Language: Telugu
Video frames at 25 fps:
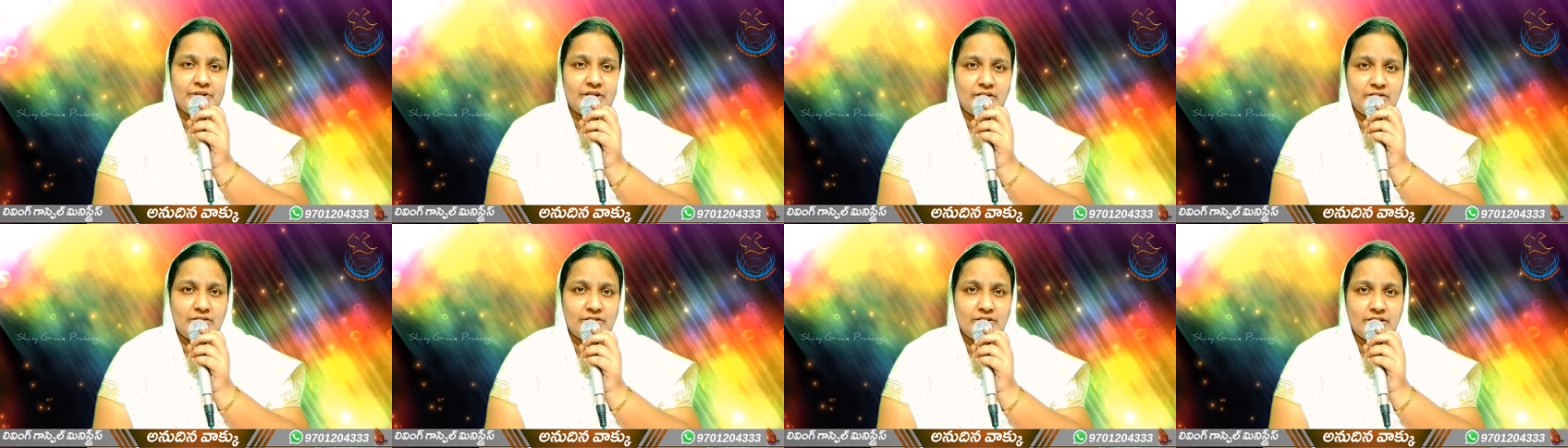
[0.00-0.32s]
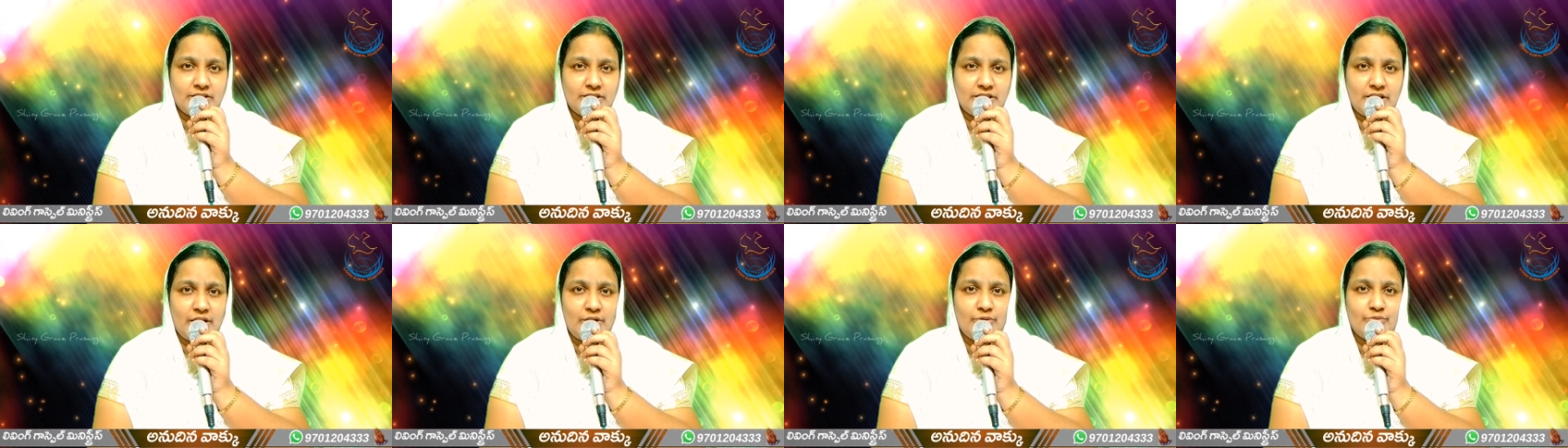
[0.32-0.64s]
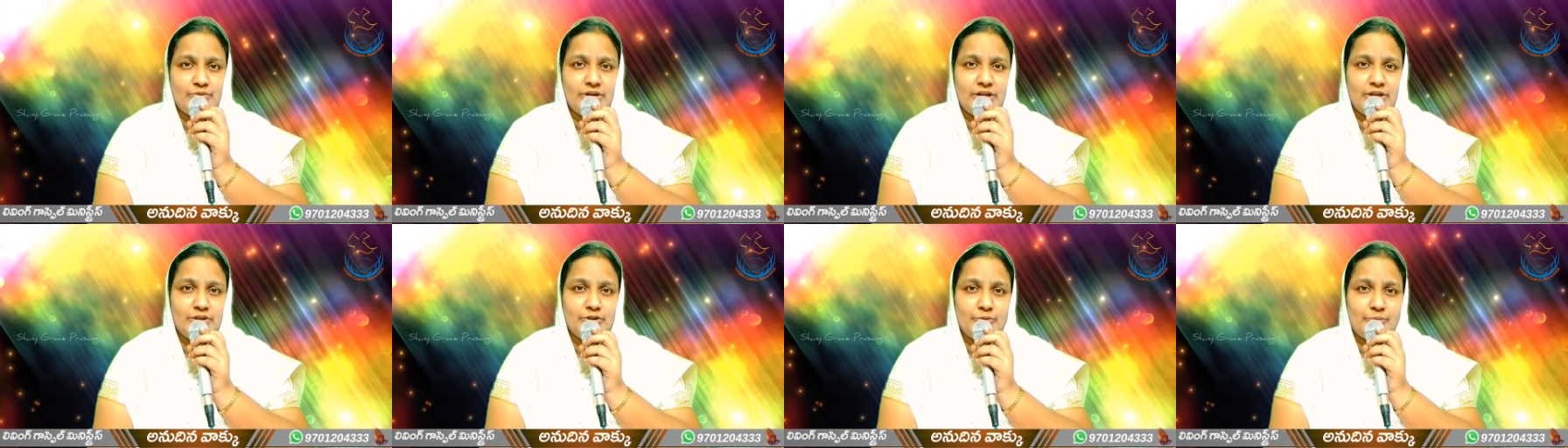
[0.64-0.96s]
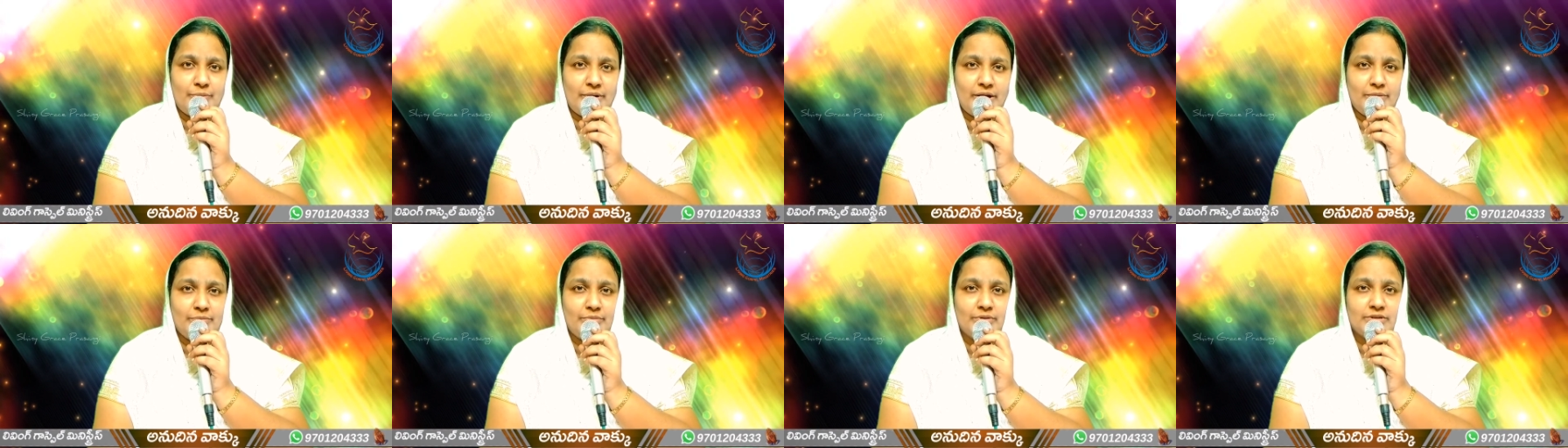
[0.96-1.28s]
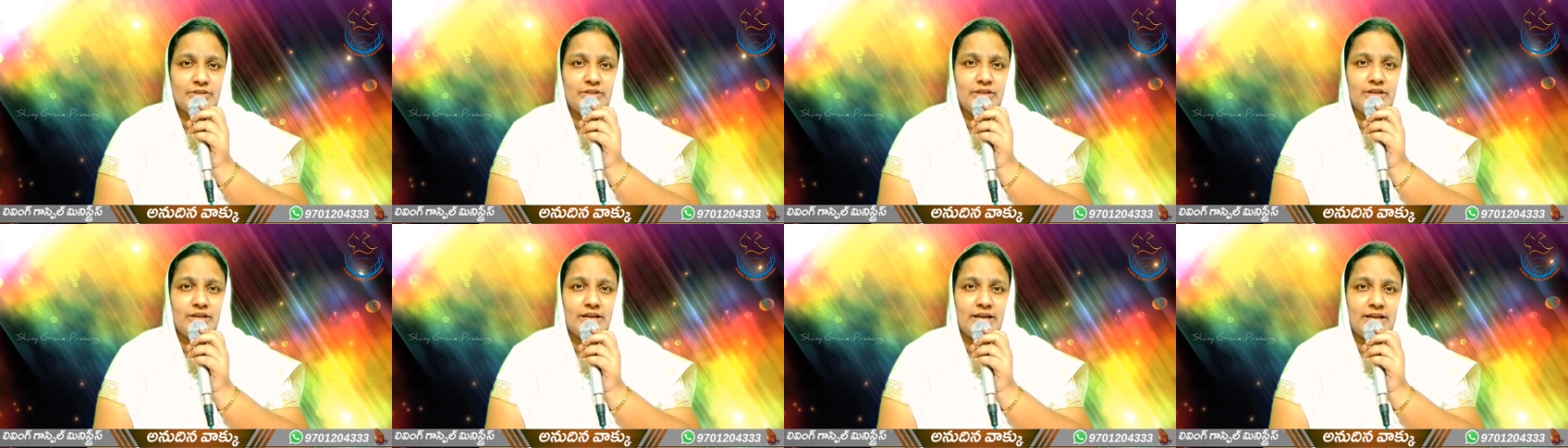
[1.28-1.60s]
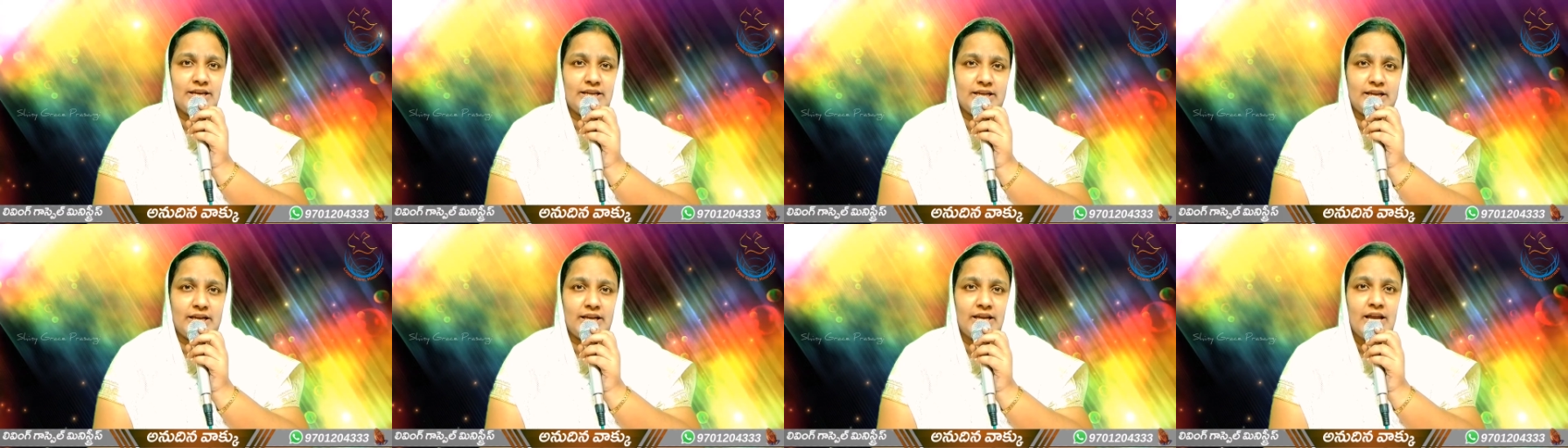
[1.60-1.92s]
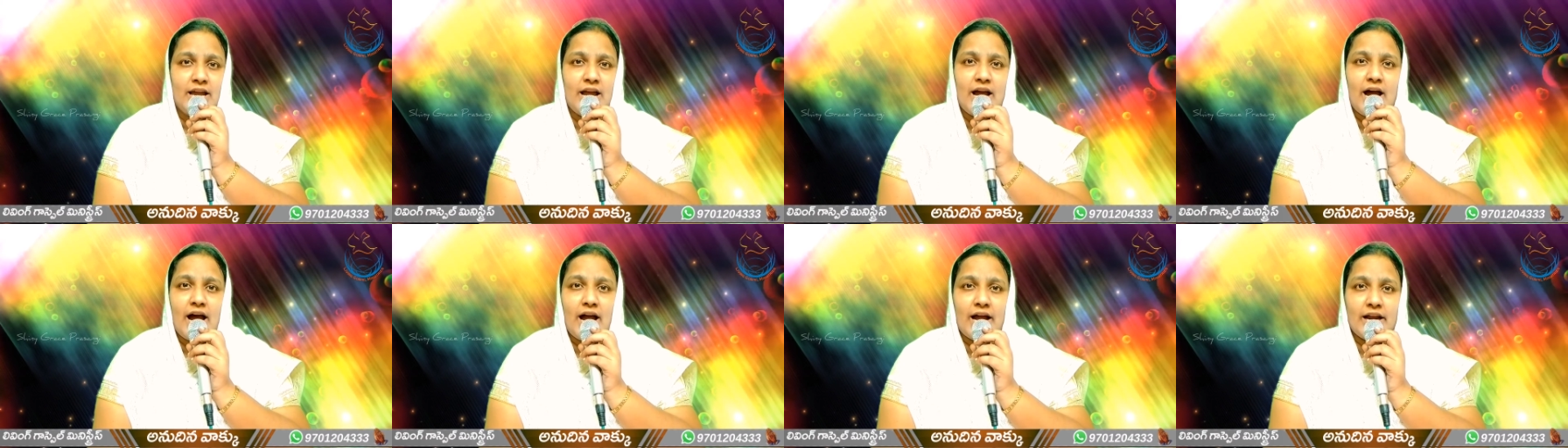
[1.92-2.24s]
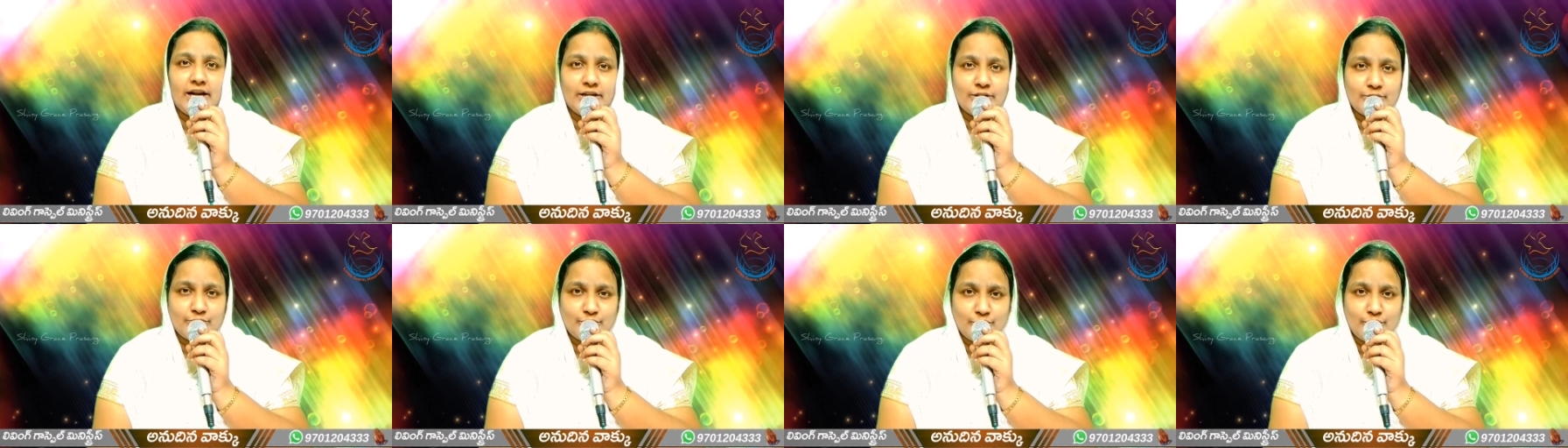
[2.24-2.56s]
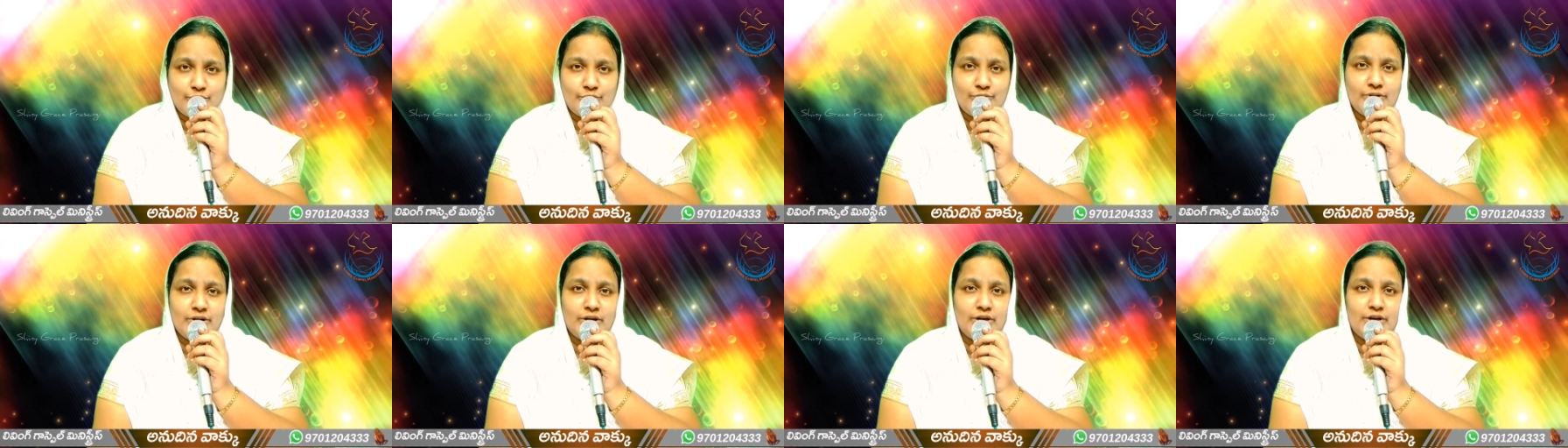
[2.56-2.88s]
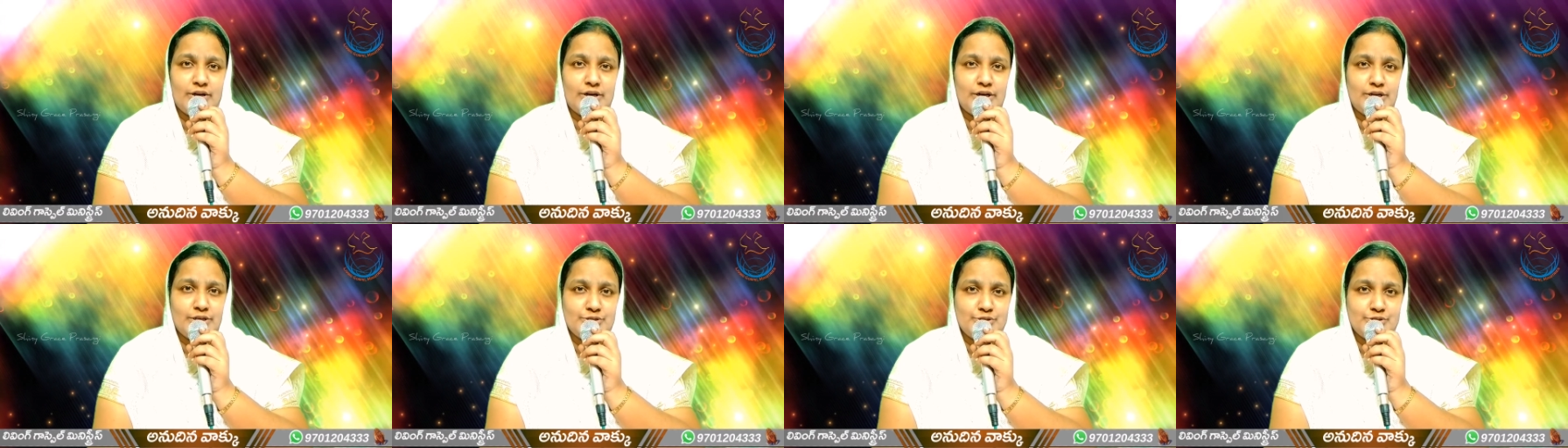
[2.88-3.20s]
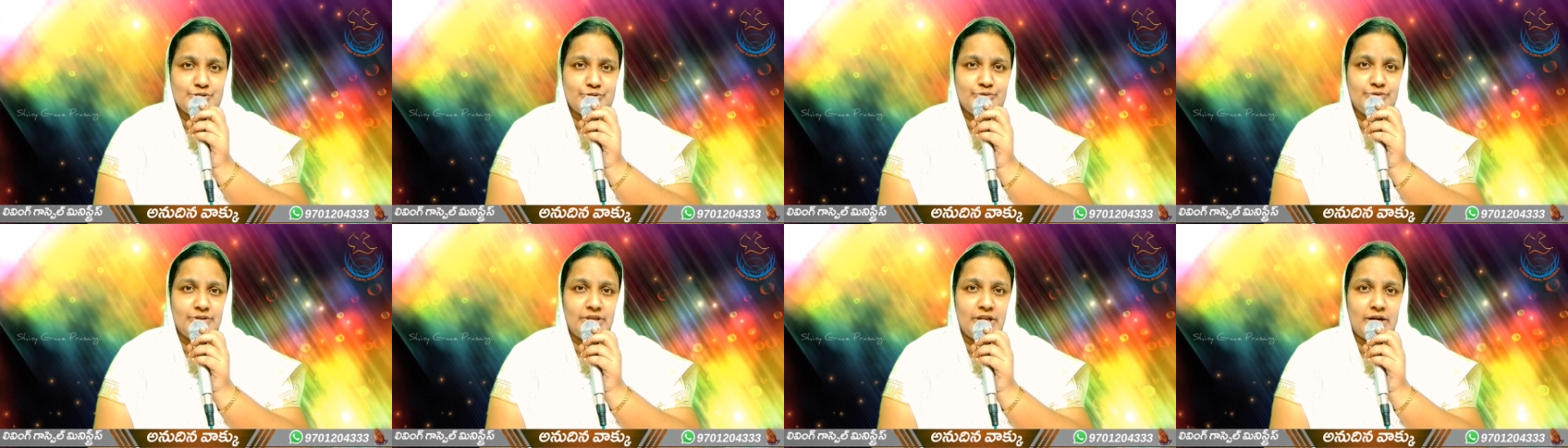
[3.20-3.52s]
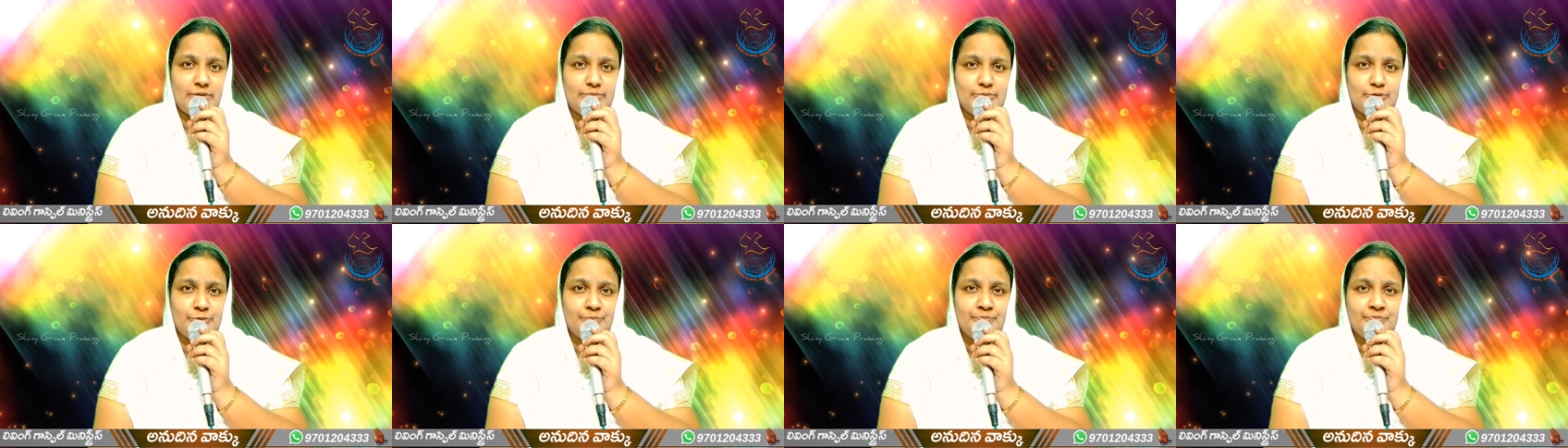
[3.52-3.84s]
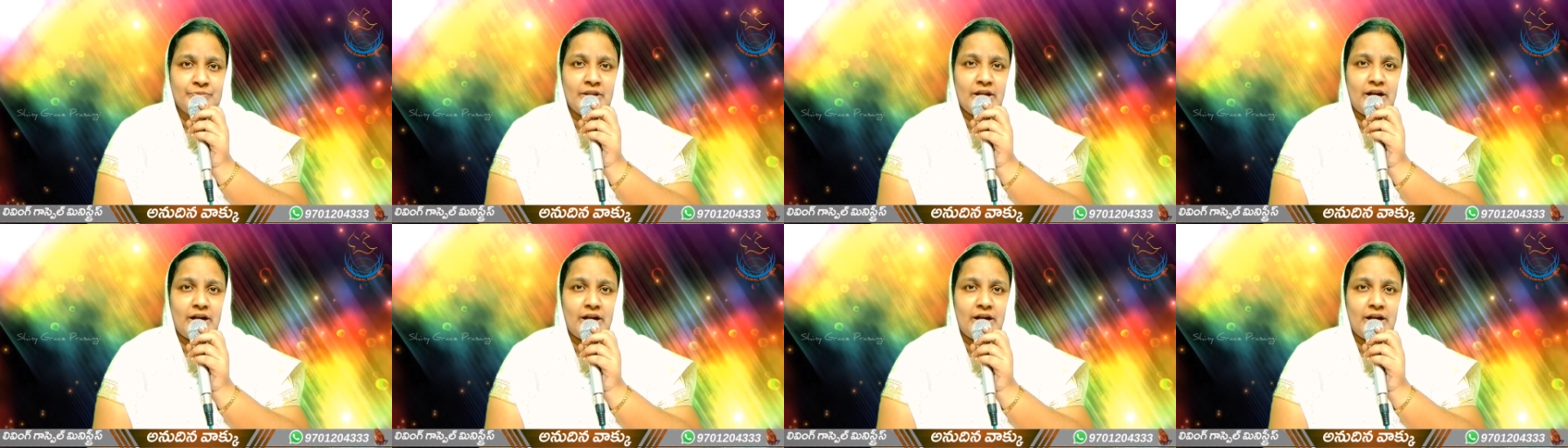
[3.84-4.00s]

కనుక దేవుని ఎందు భయభక్తులు కలిగి ఆయన త్రోవల్లో నడుచుకుందాము